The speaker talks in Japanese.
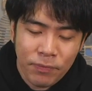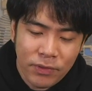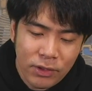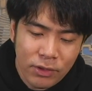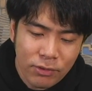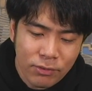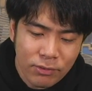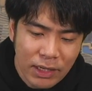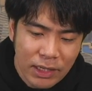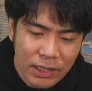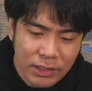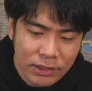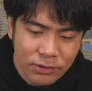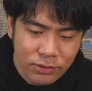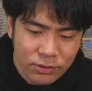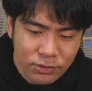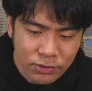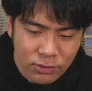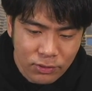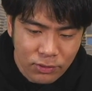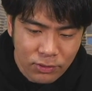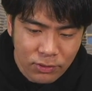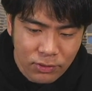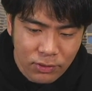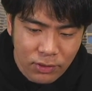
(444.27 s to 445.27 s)
要はそ
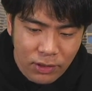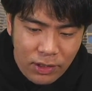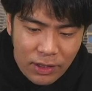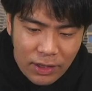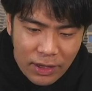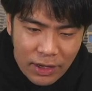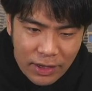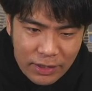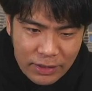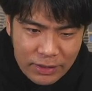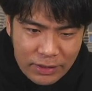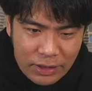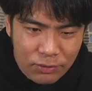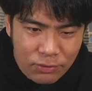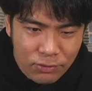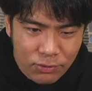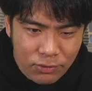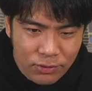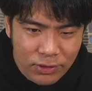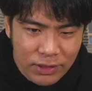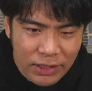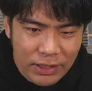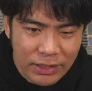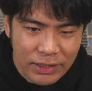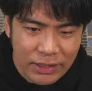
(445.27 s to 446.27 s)
の相手の
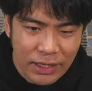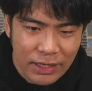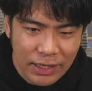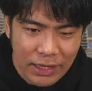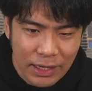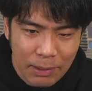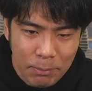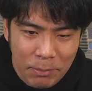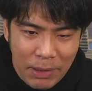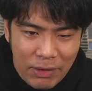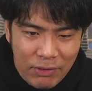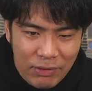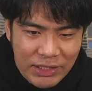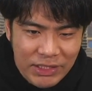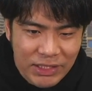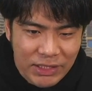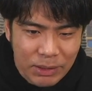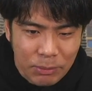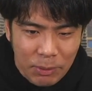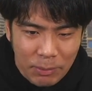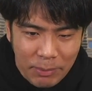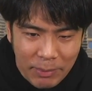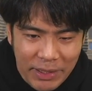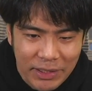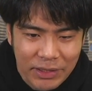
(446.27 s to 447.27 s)
ホグライダーが回し
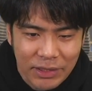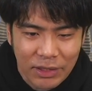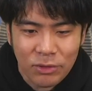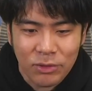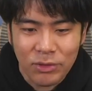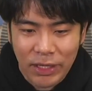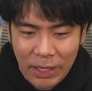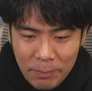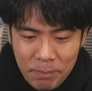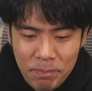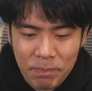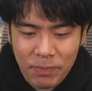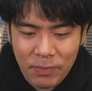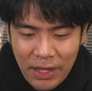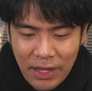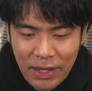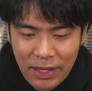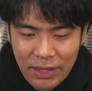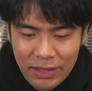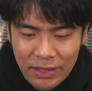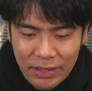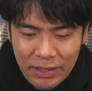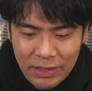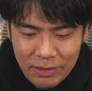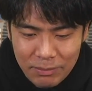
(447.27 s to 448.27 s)
ても回ってこな
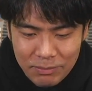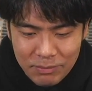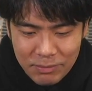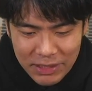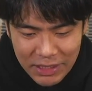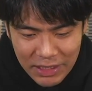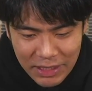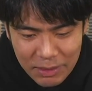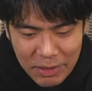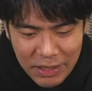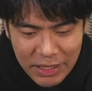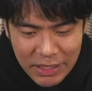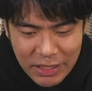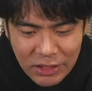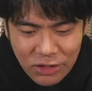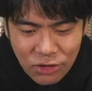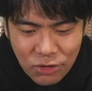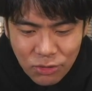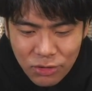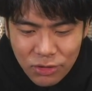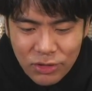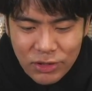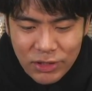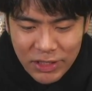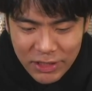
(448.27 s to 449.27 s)
い、だから2枚以
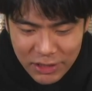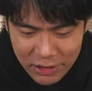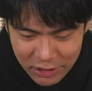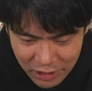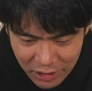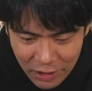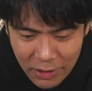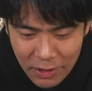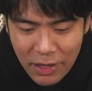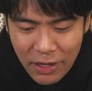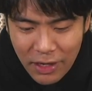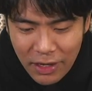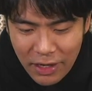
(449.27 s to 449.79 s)
上奥にいる、